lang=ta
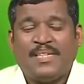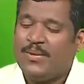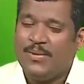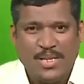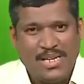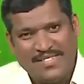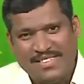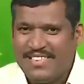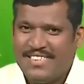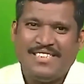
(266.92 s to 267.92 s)
ரூல்ஸ் எல்லாம்
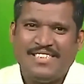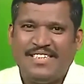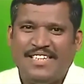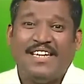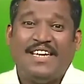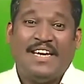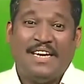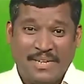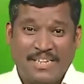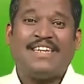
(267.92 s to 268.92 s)
விட்டுட்டு
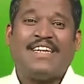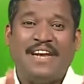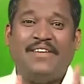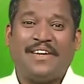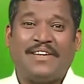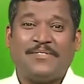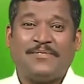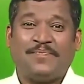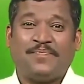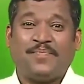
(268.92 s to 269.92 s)
பாருங்கள் கேள்வி கேட்கணும்
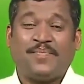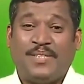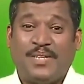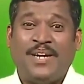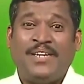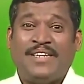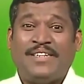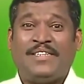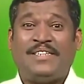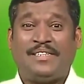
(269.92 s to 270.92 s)
யார்
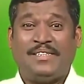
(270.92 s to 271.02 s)
எனக்கு